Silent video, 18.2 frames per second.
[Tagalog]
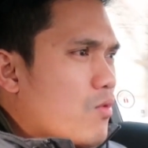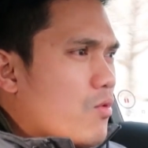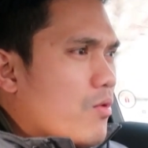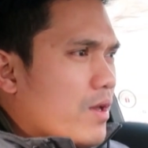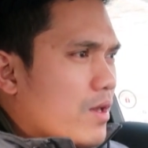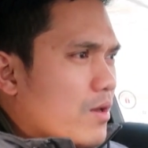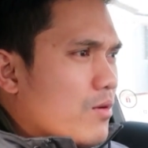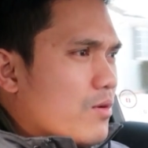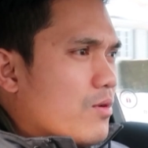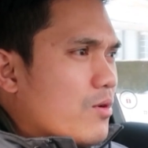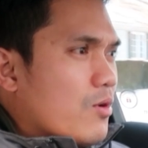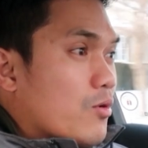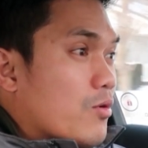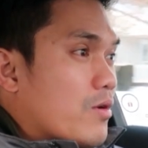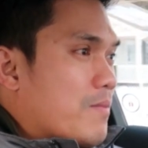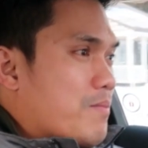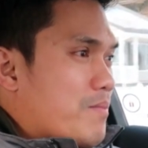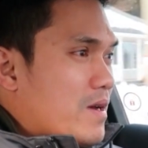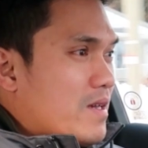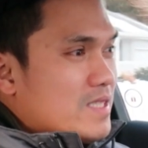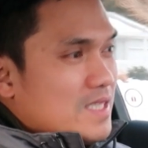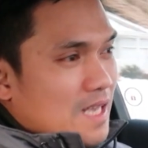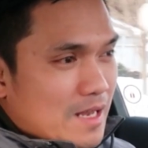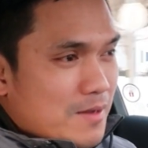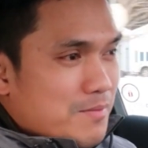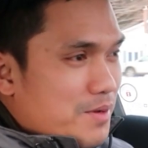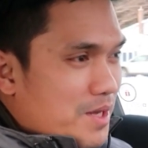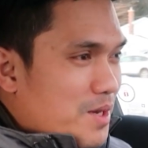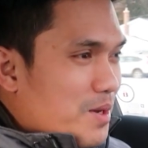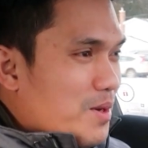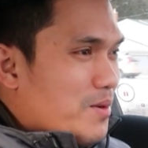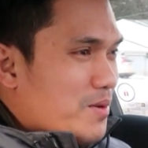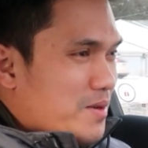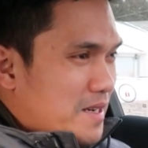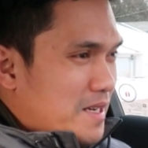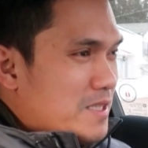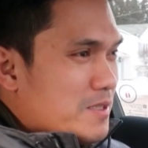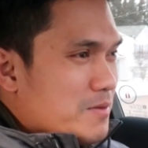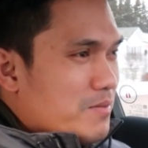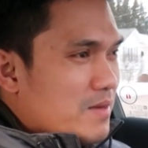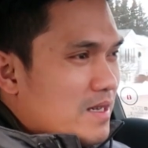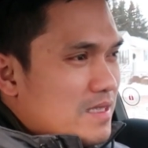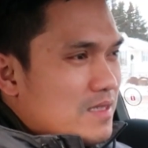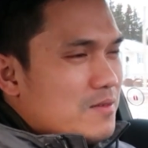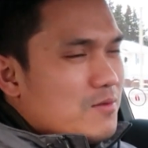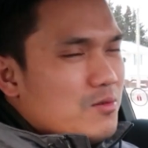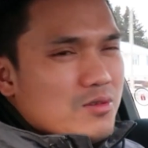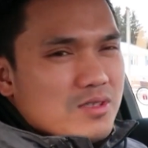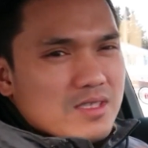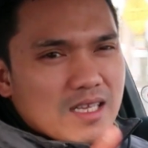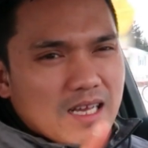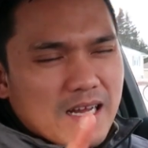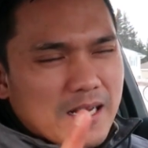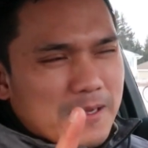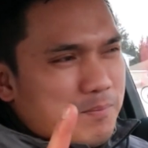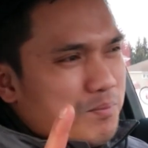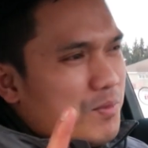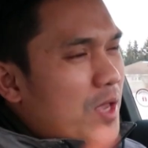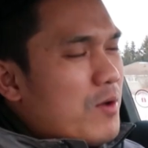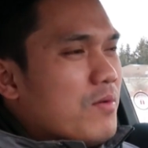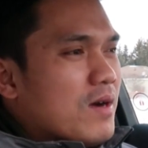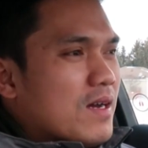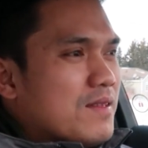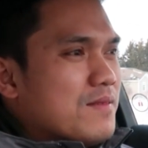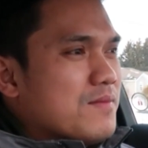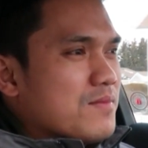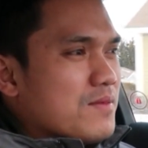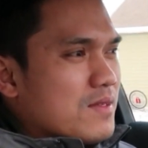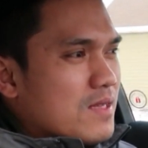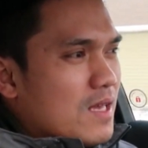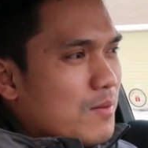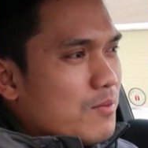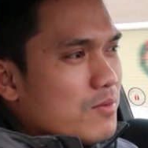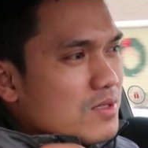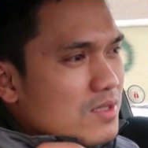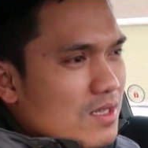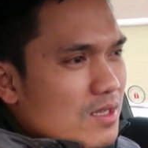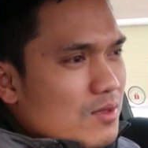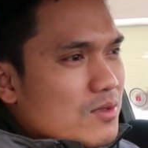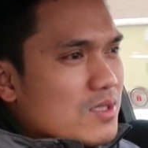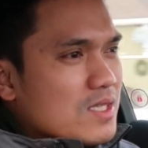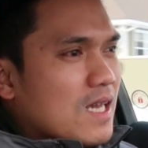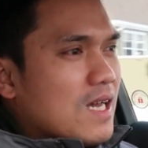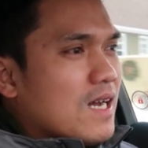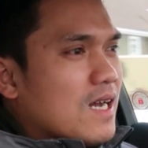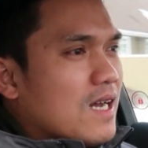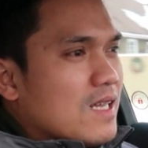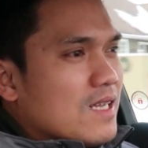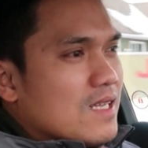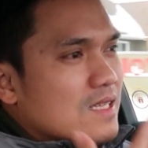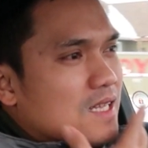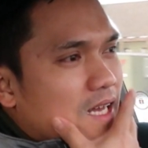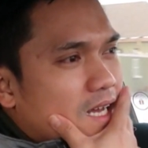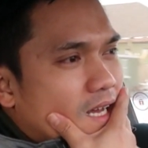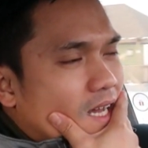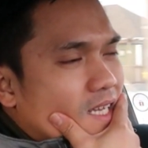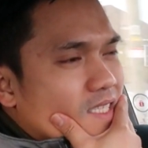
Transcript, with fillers: buhay ko o pag-celebrate ko ng Christmas dun sa Taiwan tapos dito sa Canada